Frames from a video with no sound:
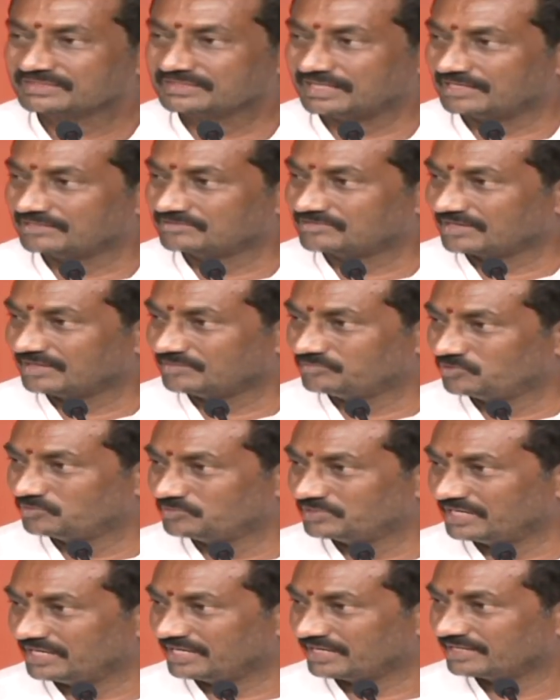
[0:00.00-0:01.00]
దళితుల
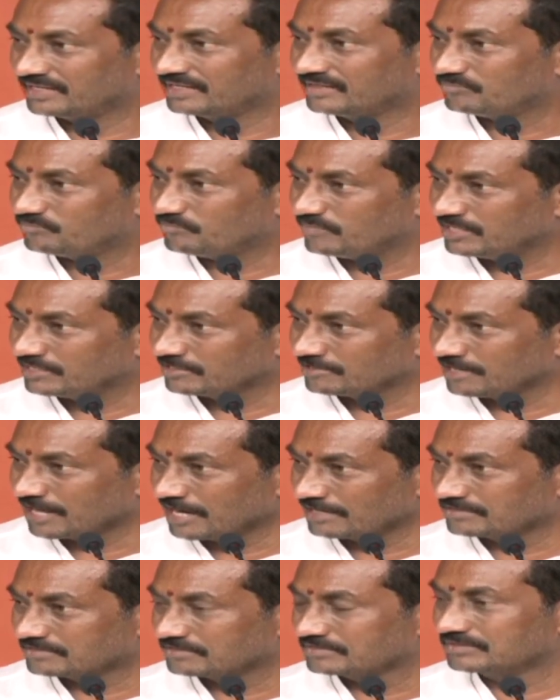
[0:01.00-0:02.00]
భూముల్ని మీరు
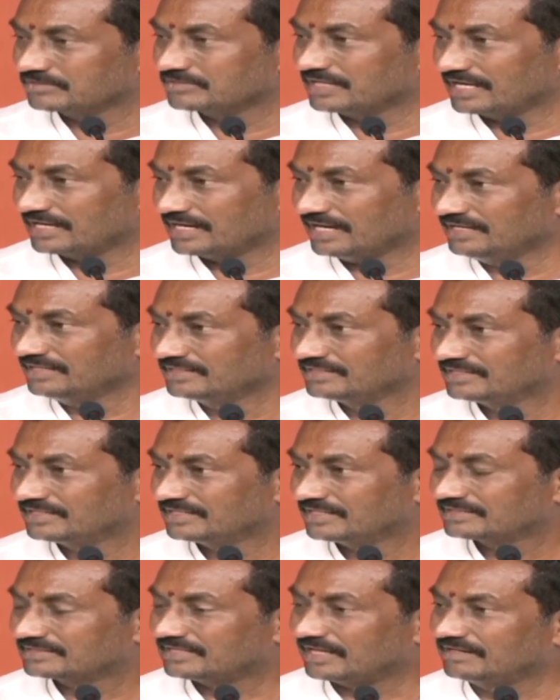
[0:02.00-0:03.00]
లాక్కుంటున్నారా
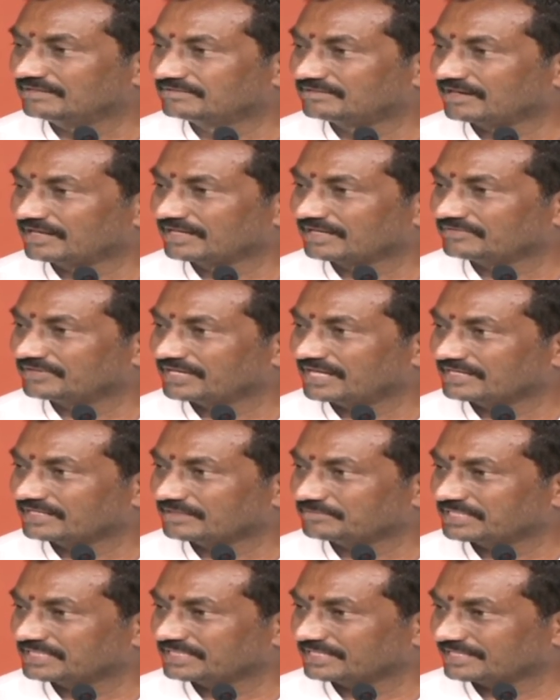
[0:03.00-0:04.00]
దళితులకు
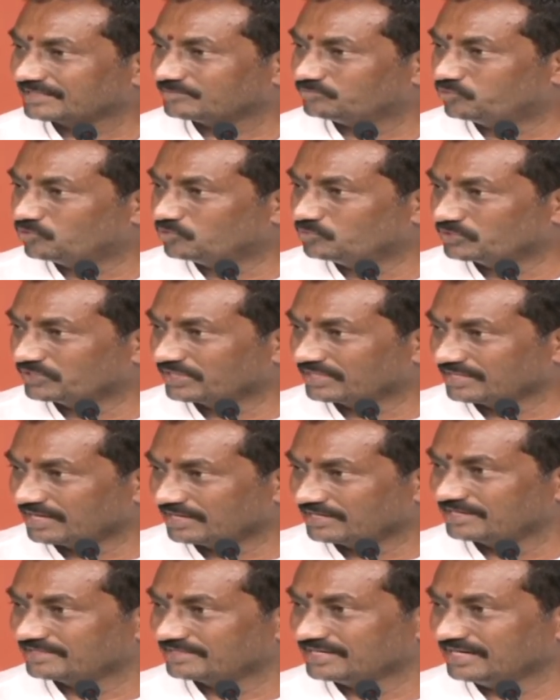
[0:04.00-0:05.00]
ఇవ్వడానికి మన దగ్గర భూమి
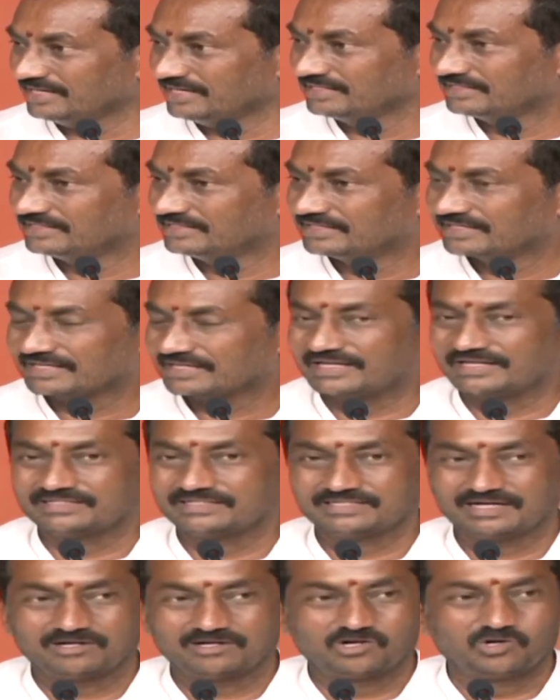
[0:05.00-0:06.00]
ఉన్నదా లేదా
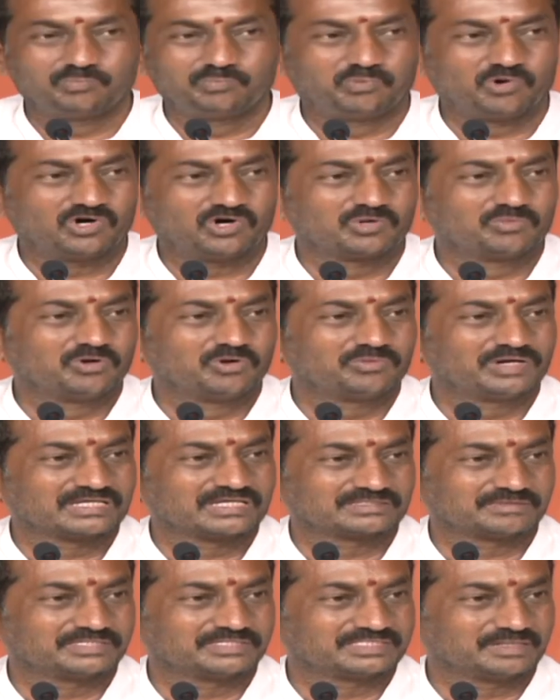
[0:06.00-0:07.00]
గిరిజనులు పోడు భూముల
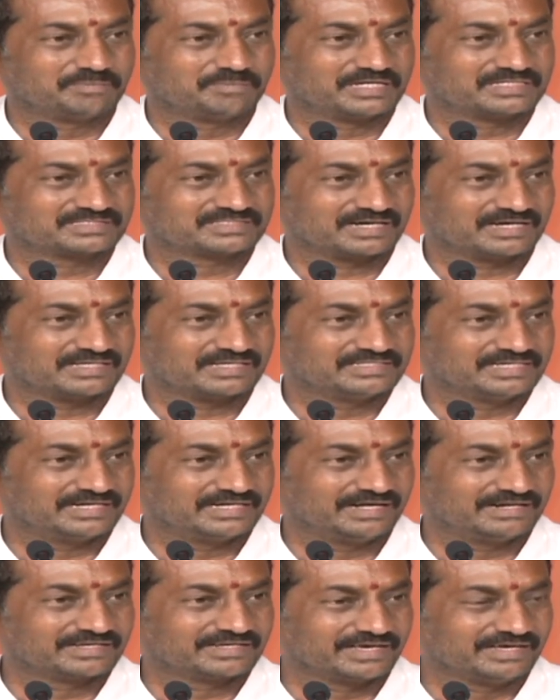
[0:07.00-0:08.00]
సమస్య పరిష్కారం
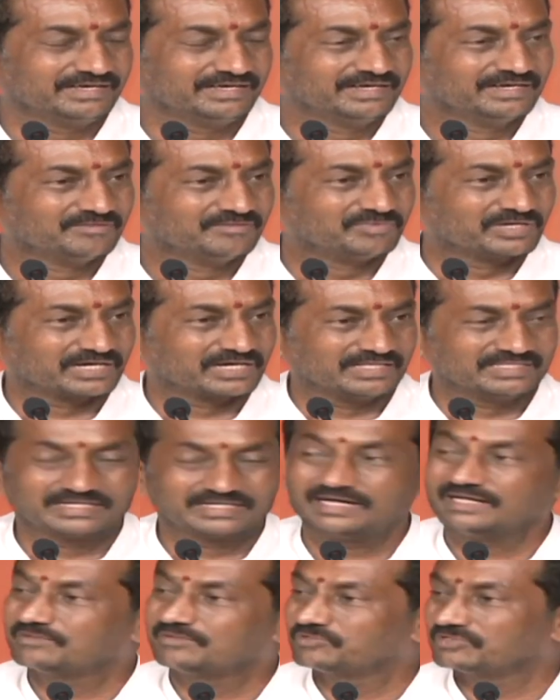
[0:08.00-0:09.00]
చేయడానికి మీకు
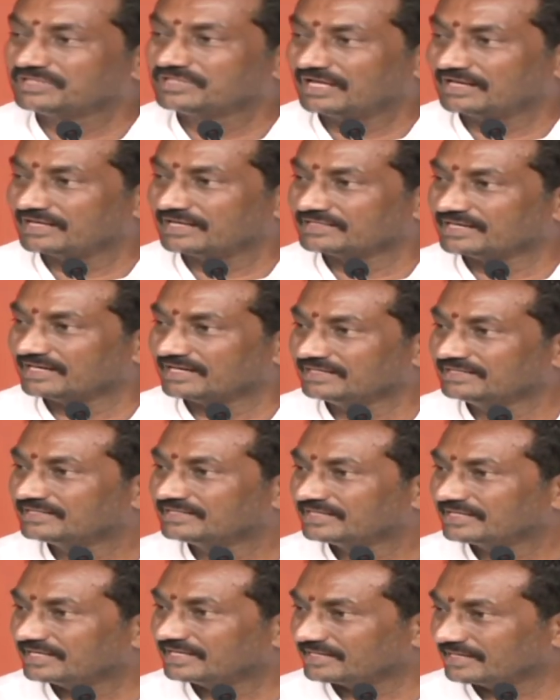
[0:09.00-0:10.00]
అధికారం ఉందా లేదా
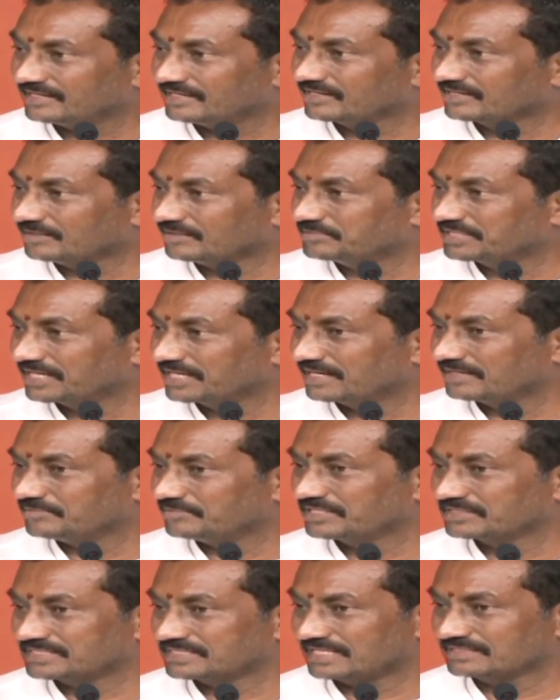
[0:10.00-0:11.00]
ఈ రెండు కమిటీలను
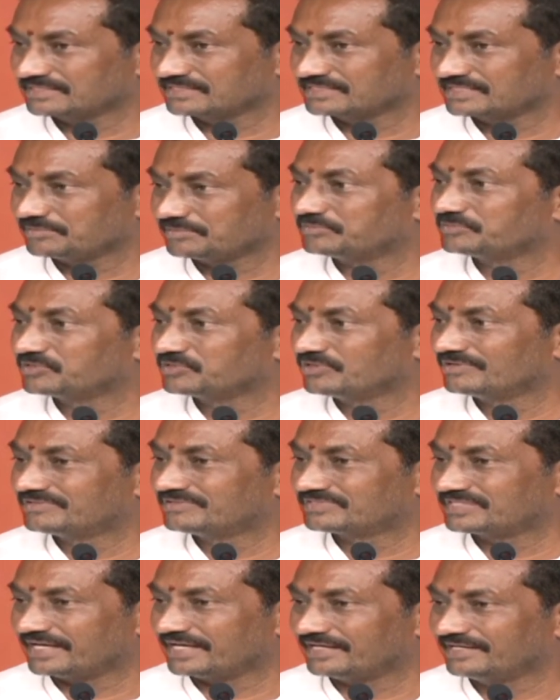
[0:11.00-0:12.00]
మీరు శాసనసభ
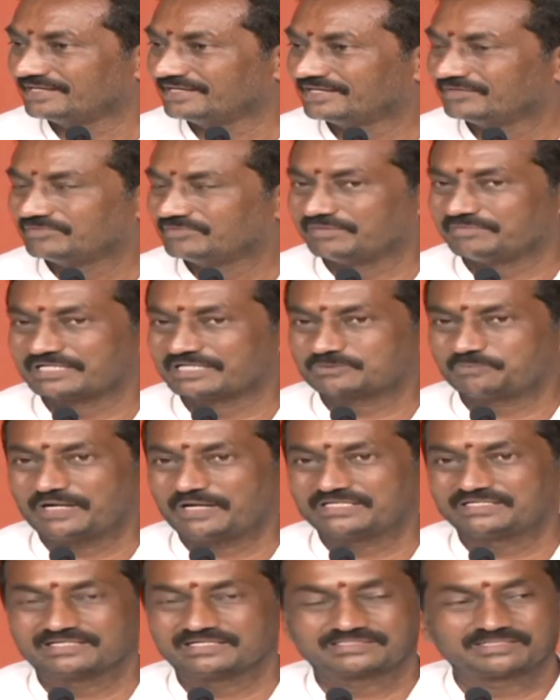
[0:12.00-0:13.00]
ముందుంచితే మేము
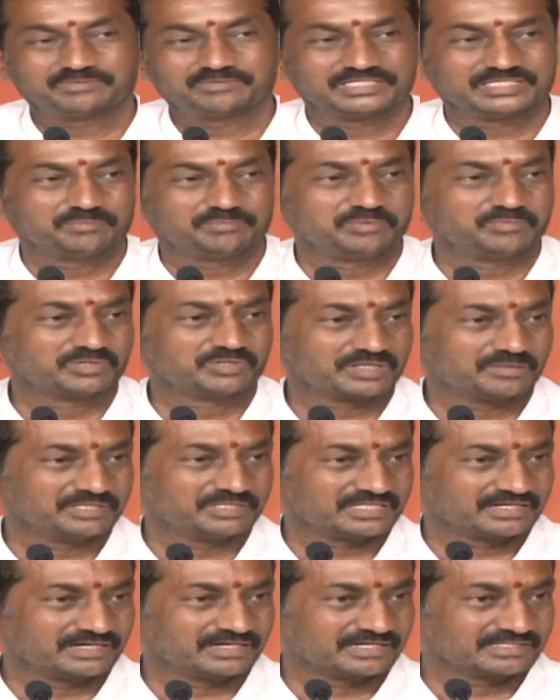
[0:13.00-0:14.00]
ఎక్స్ప్లెయిన్ చేస్తామని చెప్పి
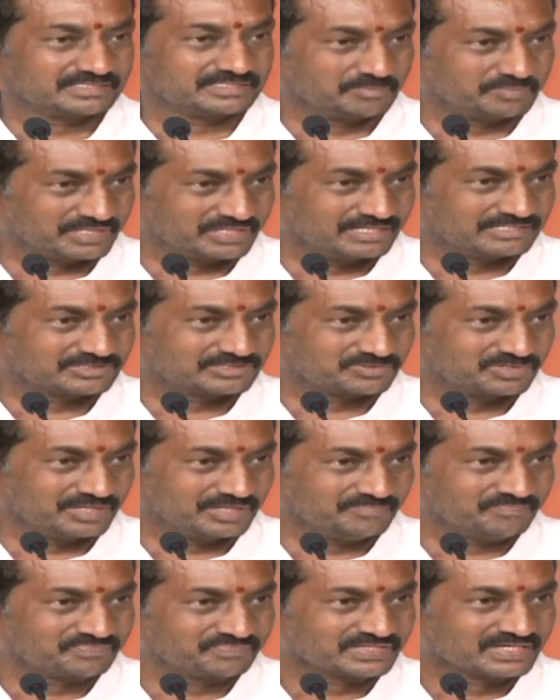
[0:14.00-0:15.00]
ముఖ్యమంత్రి గారికి
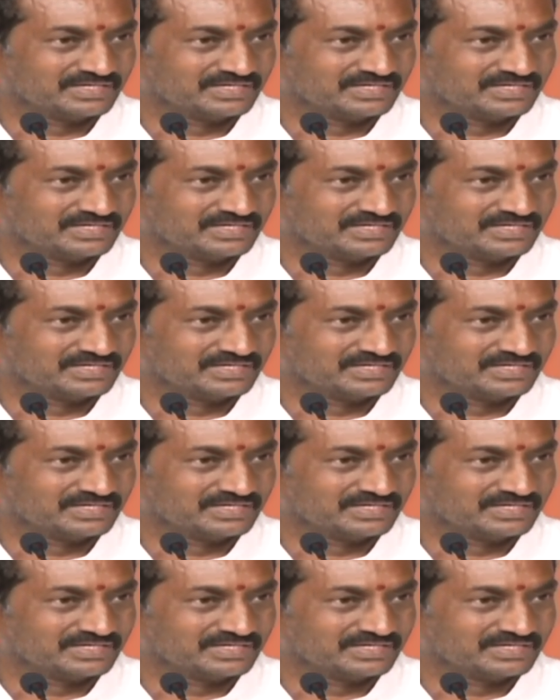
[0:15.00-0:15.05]
చెప్పదలుచుకున్నాం